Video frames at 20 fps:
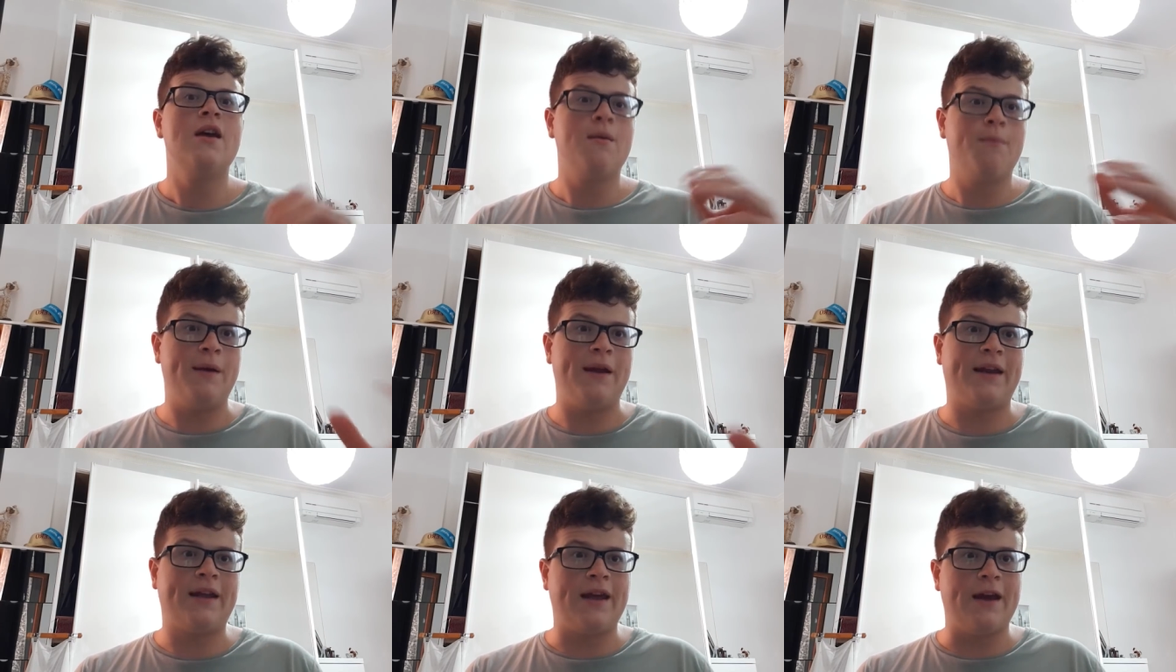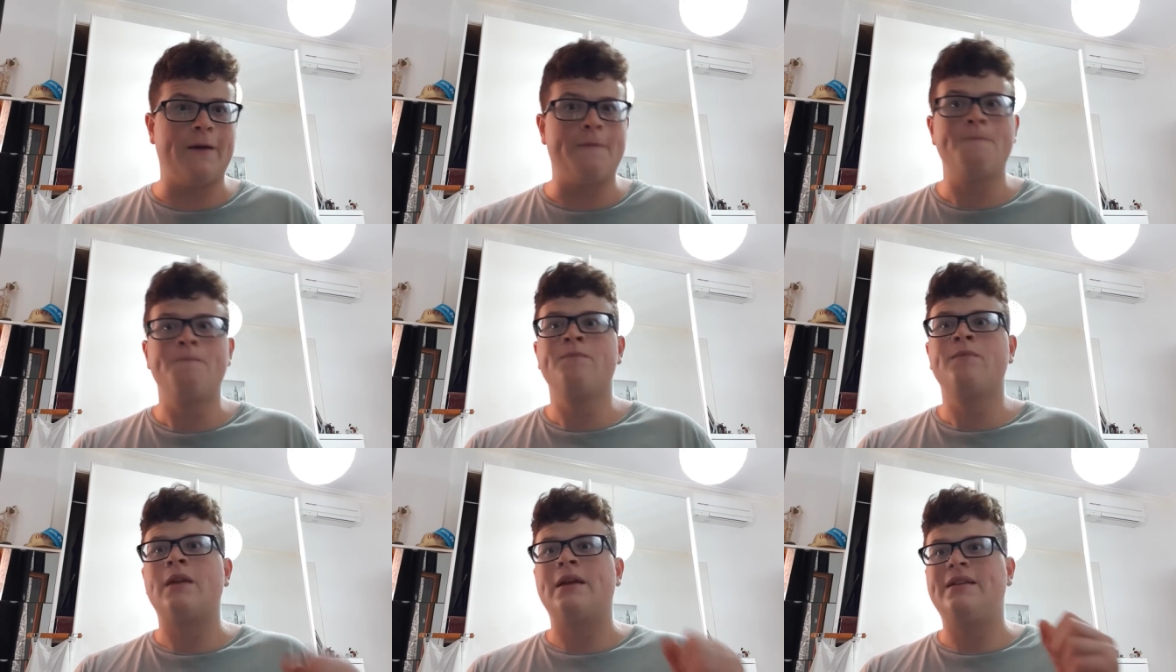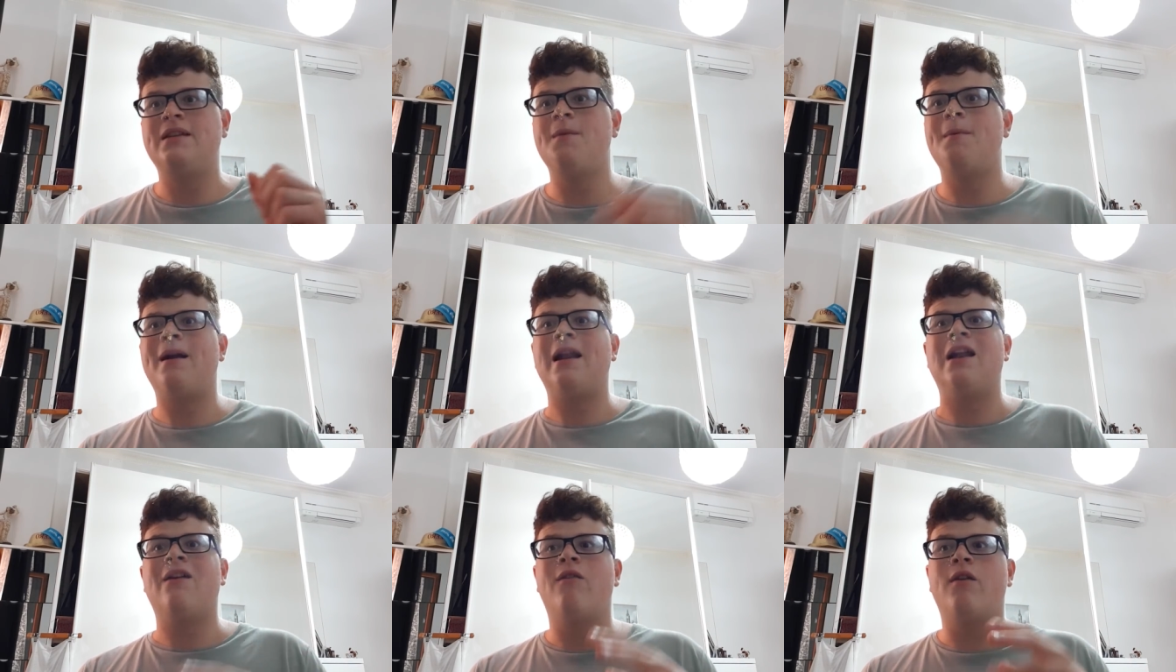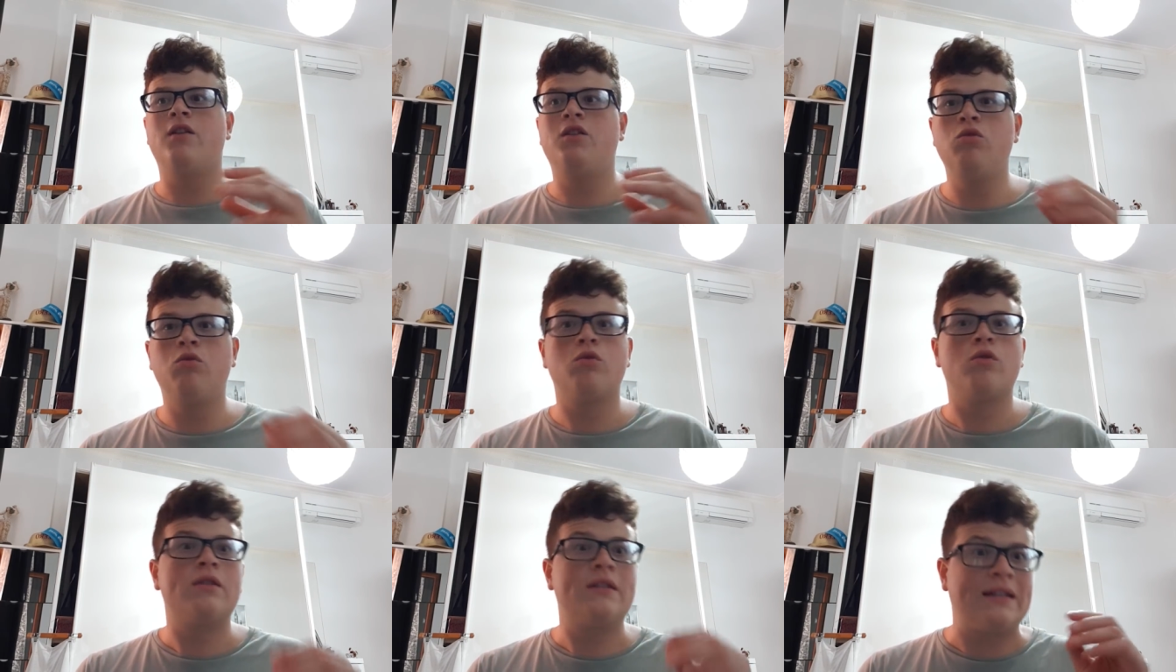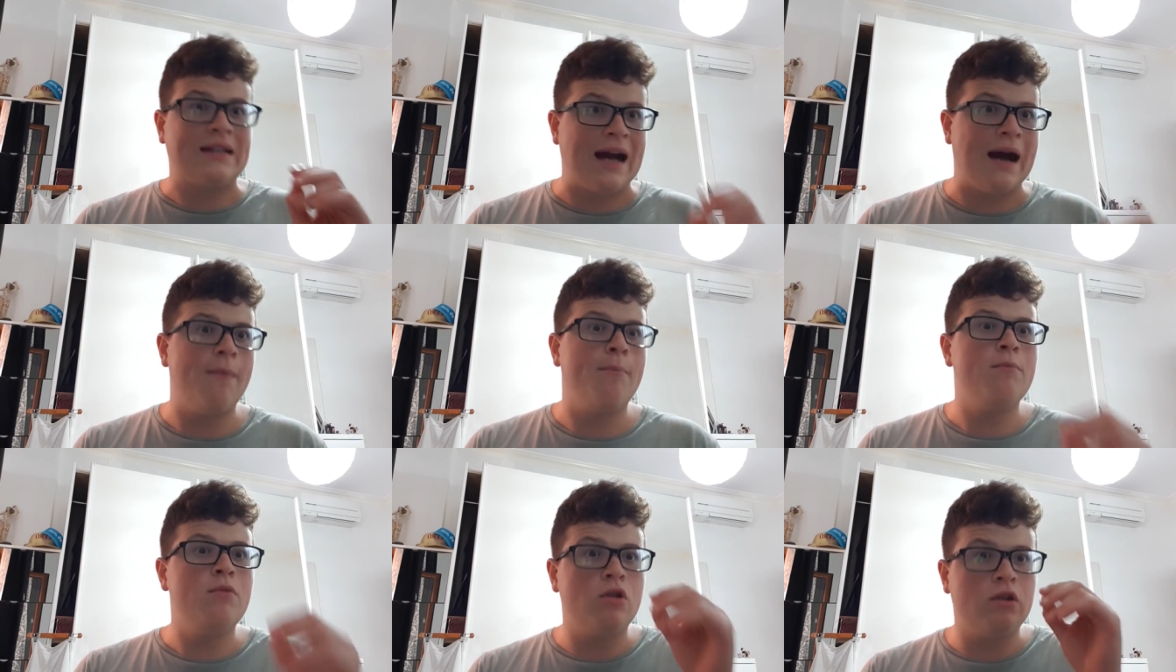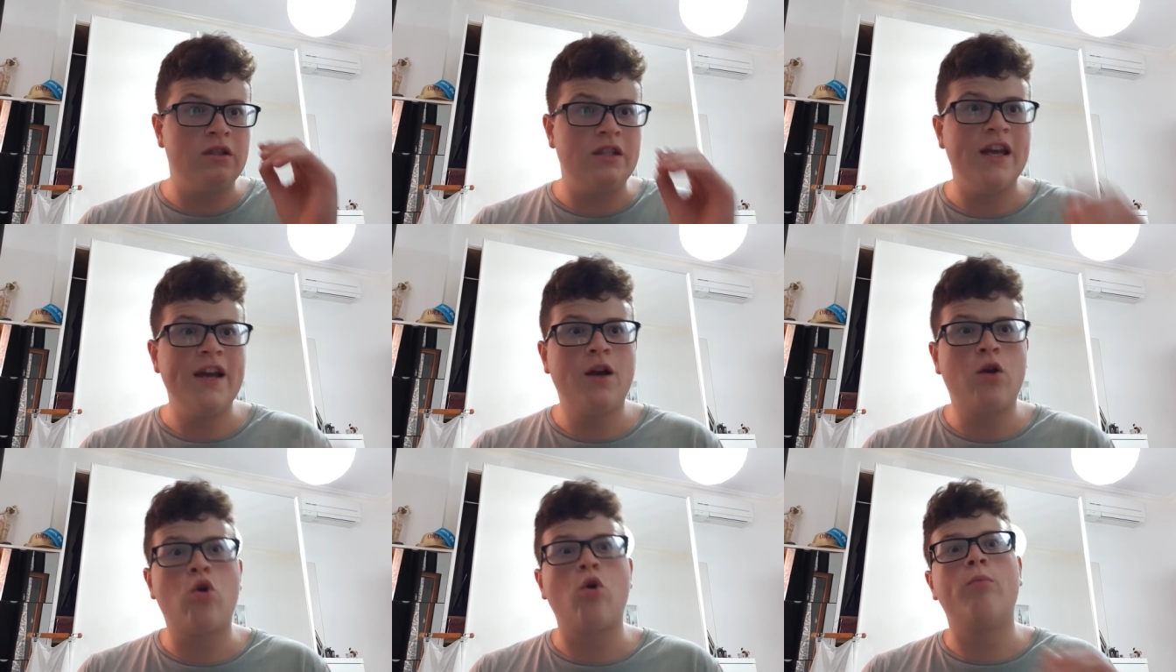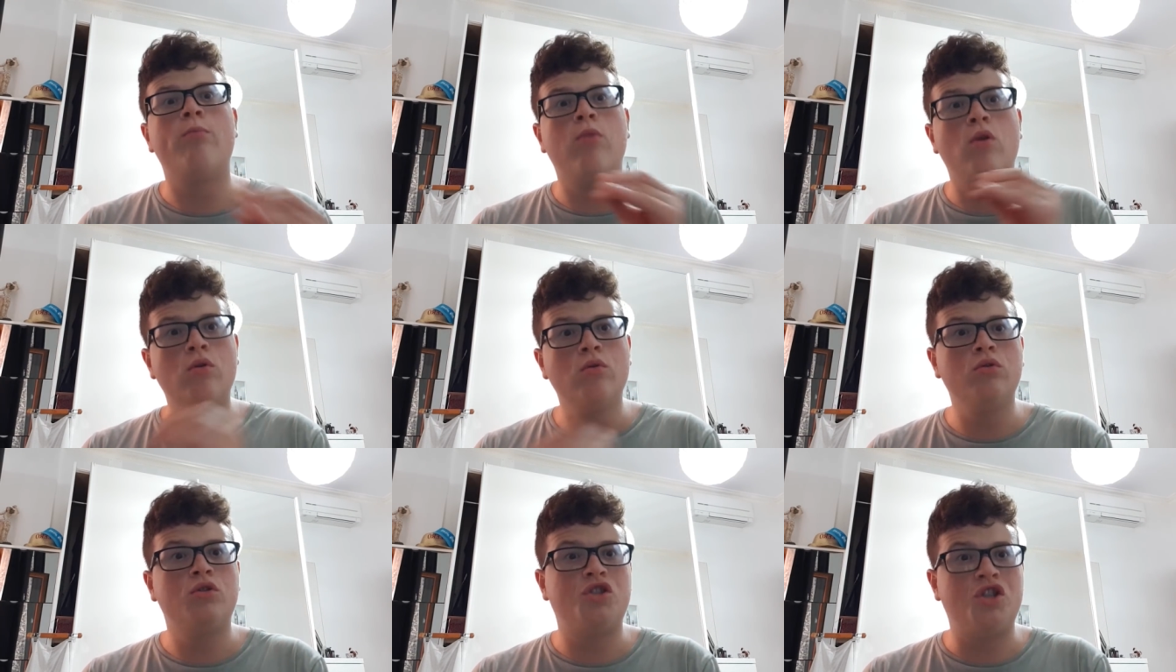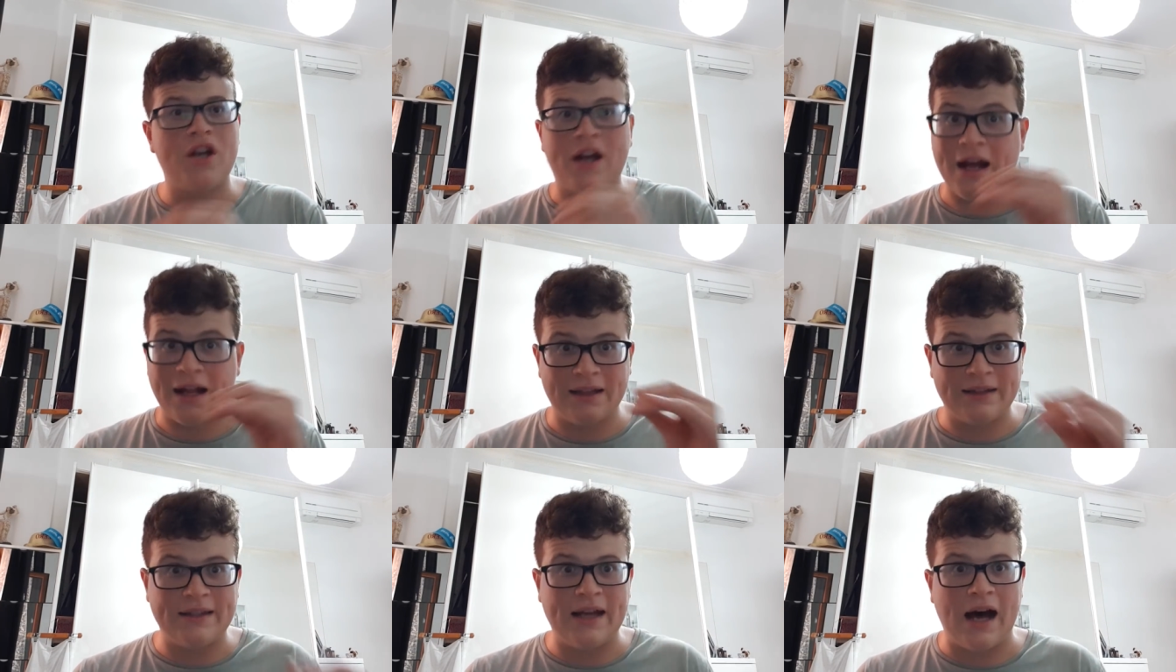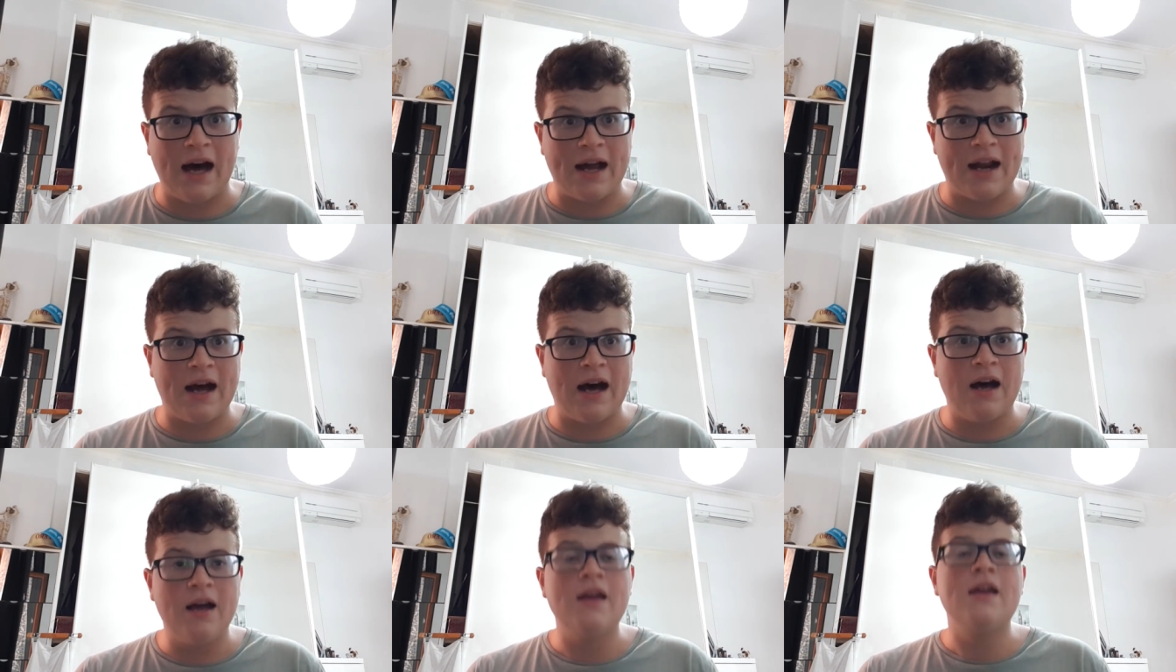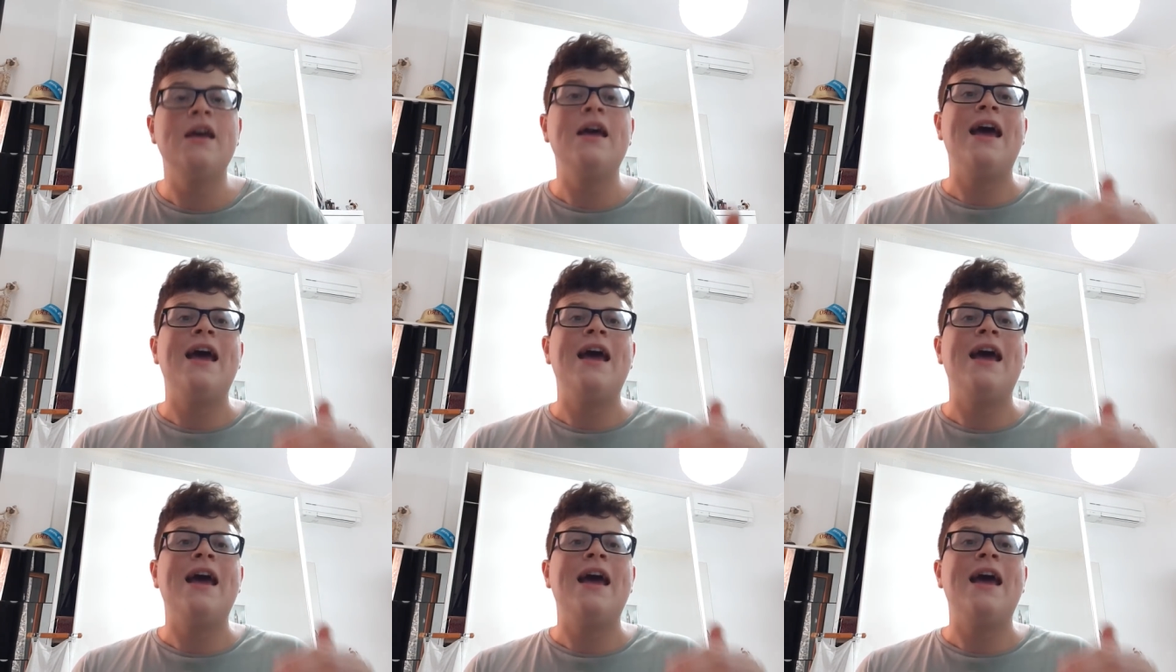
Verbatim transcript: Perché si parlava di uno scambio secco Bonucci-Caldara